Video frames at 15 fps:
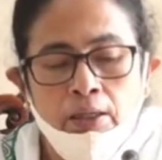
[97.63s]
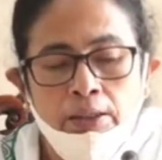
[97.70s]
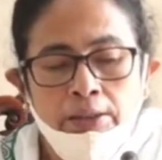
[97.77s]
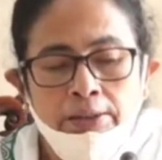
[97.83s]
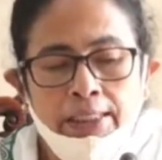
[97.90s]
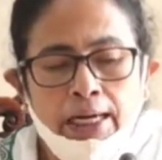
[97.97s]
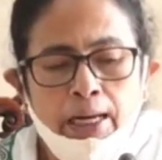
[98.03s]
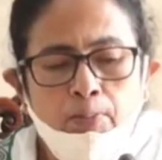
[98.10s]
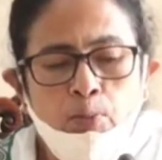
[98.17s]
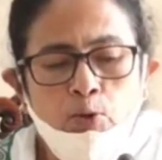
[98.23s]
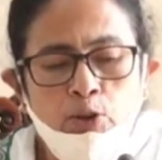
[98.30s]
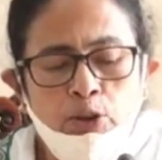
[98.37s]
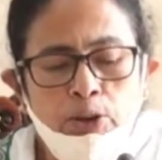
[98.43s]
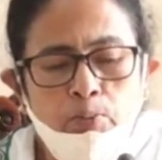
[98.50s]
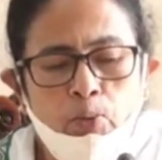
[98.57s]
যারা
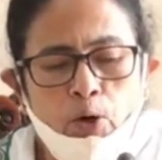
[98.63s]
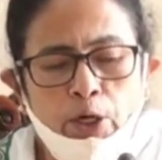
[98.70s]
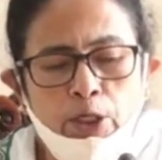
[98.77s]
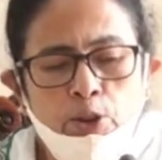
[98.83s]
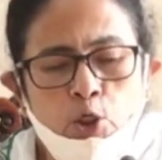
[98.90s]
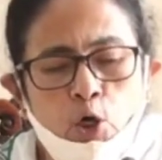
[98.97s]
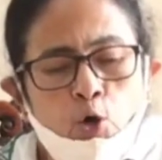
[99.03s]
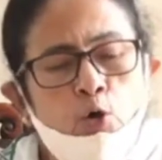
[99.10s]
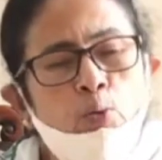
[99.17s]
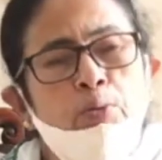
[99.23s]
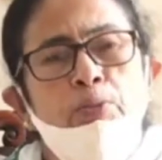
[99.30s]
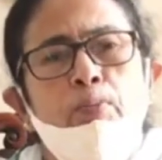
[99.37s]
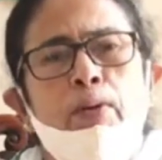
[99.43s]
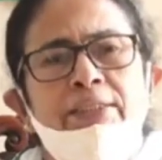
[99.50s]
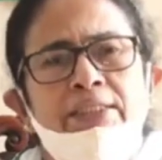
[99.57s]
পশ্চিমবঙ্গের সকল
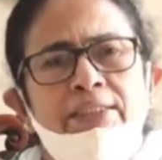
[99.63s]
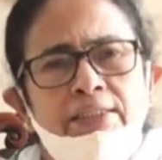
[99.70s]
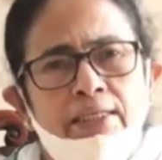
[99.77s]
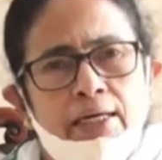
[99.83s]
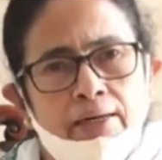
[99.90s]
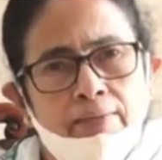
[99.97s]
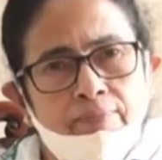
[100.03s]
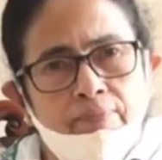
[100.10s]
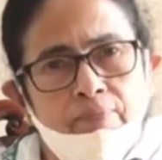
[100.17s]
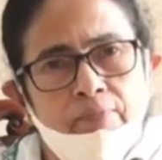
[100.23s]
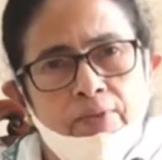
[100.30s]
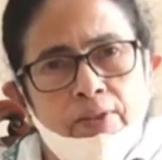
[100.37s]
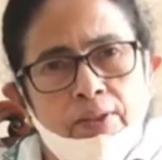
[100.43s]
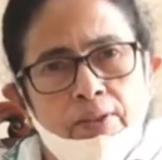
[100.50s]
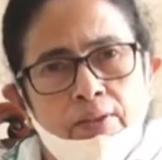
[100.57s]
বাসিন্দা
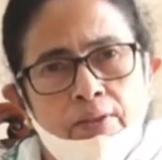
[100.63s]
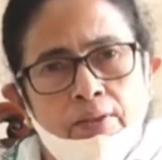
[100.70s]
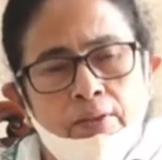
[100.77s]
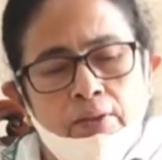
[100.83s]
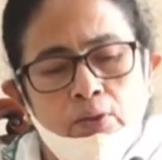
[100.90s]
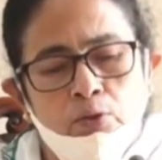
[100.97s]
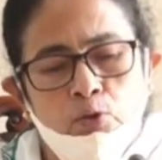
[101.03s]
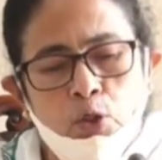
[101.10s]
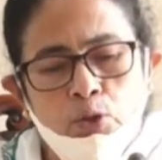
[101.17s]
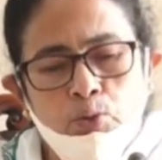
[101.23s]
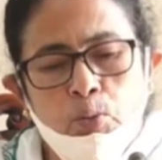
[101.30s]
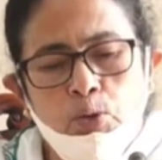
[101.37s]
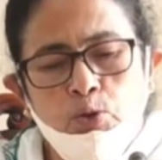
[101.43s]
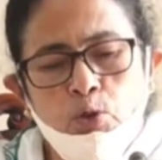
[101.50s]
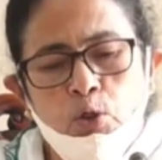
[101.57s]
দশ
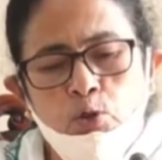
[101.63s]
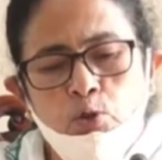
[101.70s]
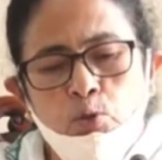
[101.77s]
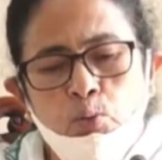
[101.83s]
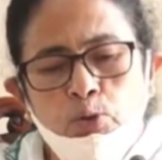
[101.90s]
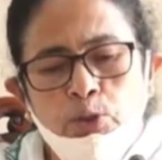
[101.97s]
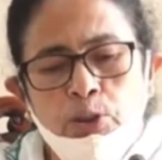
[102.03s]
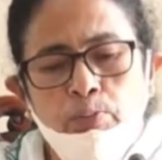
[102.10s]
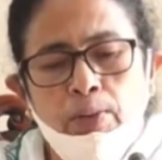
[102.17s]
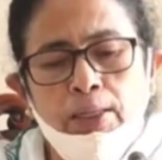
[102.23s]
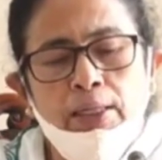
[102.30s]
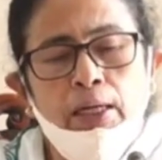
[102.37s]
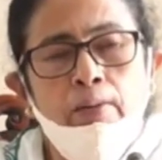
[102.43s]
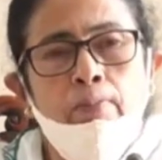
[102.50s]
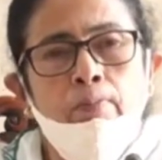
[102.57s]
বছর অন্তত
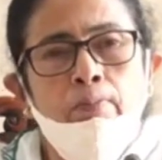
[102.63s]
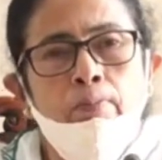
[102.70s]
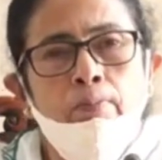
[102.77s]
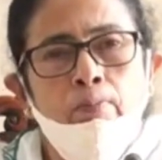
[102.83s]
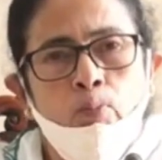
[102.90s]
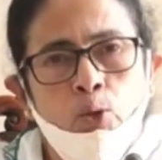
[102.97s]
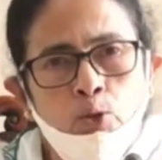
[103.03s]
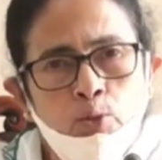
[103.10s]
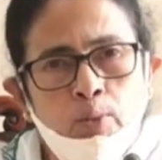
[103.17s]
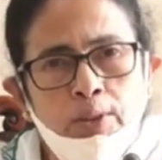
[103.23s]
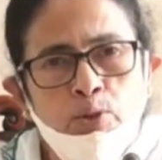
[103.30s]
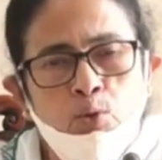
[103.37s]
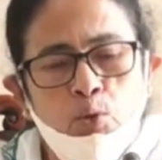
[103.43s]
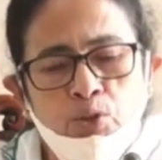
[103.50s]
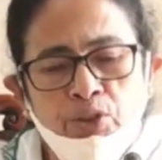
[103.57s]
পশ্চিমবাংলায় বসবাস
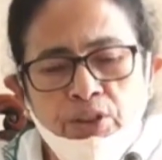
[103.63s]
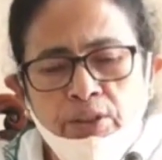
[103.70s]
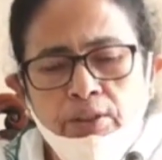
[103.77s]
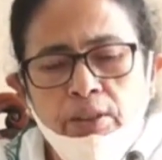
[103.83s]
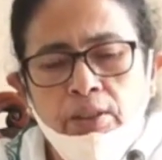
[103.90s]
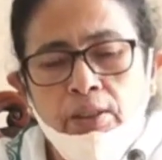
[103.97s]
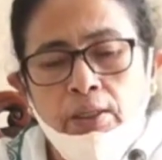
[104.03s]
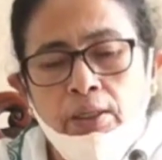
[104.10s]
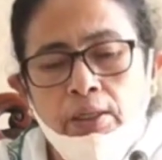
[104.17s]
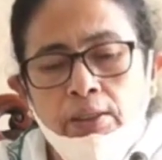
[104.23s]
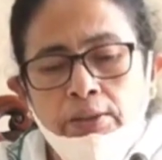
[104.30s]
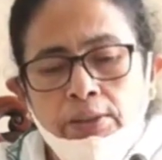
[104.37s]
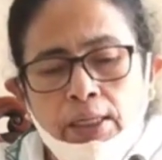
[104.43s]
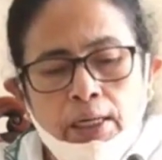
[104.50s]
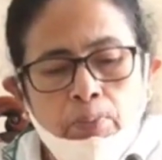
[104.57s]
করেছেন
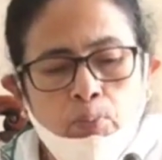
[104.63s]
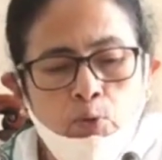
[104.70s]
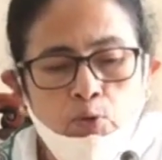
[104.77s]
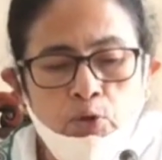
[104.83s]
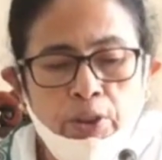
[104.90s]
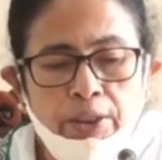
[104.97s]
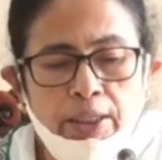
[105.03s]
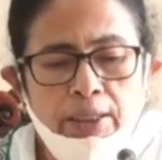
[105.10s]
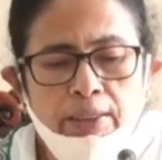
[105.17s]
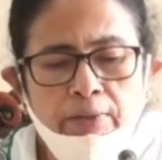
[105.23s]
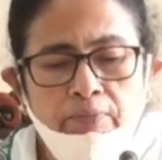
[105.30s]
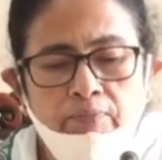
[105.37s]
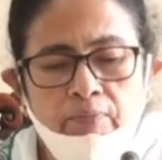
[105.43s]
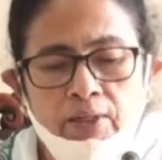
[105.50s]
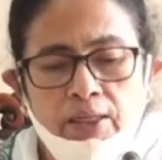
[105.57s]
তারা প্রত্যেকেই
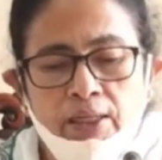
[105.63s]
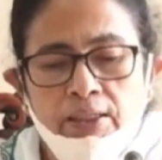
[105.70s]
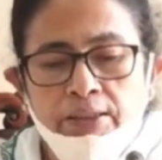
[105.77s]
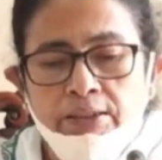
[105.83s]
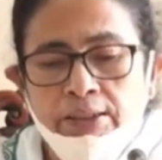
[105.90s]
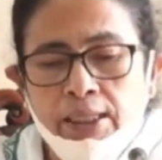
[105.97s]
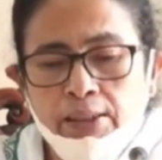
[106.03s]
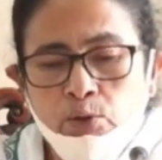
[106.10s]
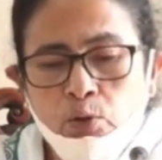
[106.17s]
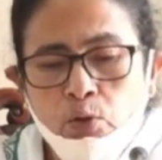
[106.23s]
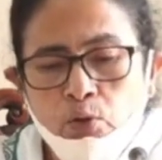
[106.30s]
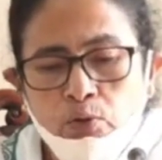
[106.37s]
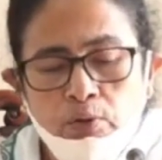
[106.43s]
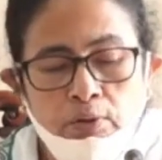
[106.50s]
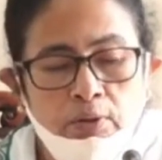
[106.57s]
স্নাতক
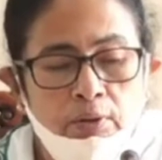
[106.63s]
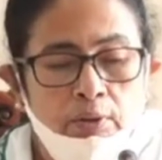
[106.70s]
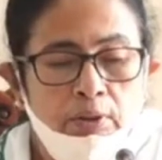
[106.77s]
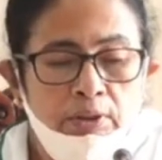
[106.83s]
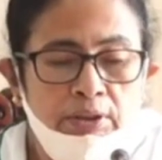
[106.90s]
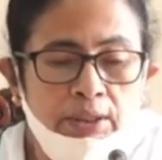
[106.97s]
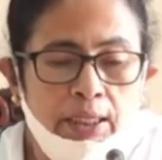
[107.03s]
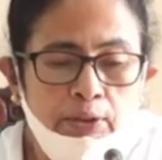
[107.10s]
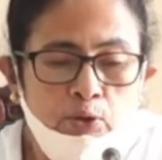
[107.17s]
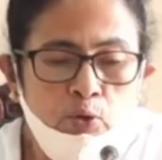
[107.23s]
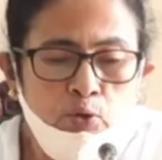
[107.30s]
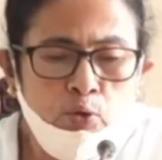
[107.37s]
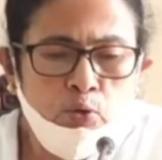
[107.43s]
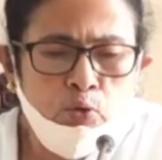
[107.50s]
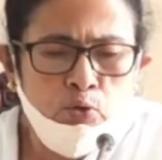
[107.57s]

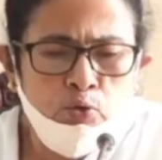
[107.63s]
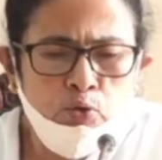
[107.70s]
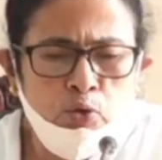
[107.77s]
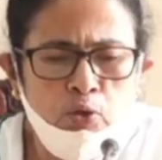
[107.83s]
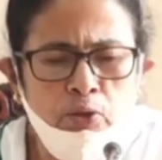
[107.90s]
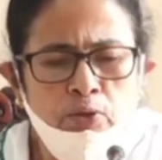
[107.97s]
স্নাতকোত্তর